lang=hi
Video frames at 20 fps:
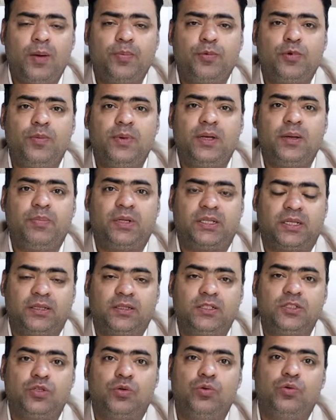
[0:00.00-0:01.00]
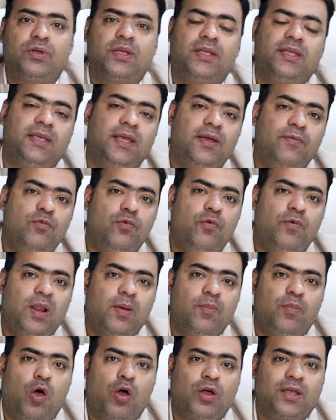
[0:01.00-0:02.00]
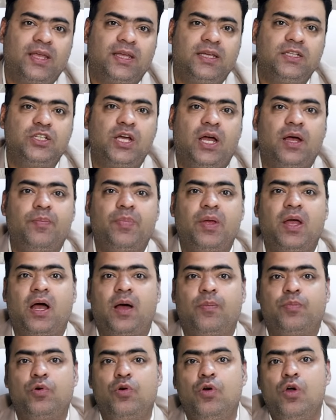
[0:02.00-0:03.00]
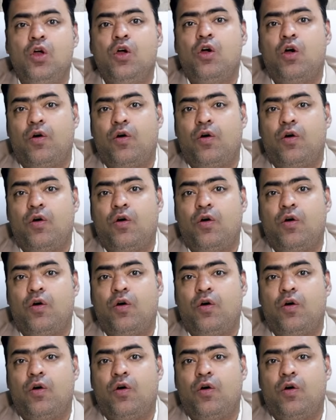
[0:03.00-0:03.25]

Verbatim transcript: आपको मैं बताता चलूँ कि ये वो वाला ब्लॉक है कि जहाँ पे आपको